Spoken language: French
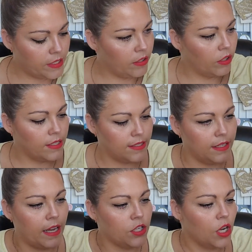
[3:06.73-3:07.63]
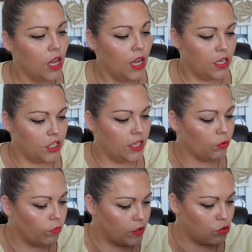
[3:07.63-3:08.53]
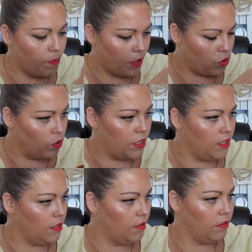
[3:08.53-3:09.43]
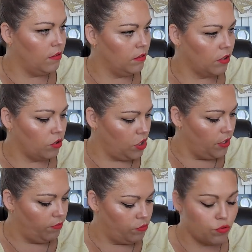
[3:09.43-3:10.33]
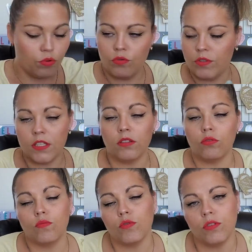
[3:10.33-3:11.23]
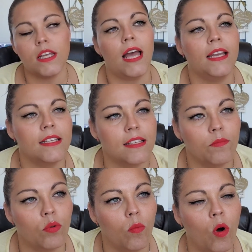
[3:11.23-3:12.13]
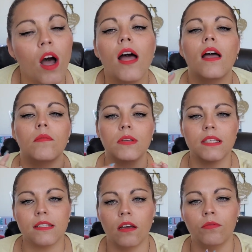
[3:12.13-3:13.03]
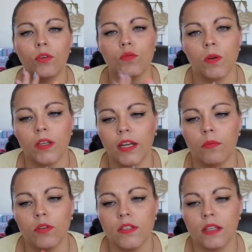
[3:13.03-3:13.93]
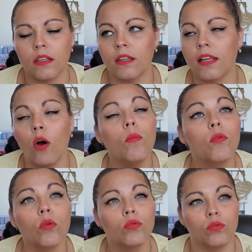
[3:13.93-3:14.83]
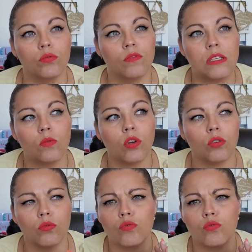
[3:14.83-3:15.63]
tout ça dans l'essayage. Je l'ai trouvé super jolie. Euh, quand je l'ai vue sur le site, je me suis dit, un essai pour moi. Mais ça, franchement, clairement, c'est des robes longues de toute façon,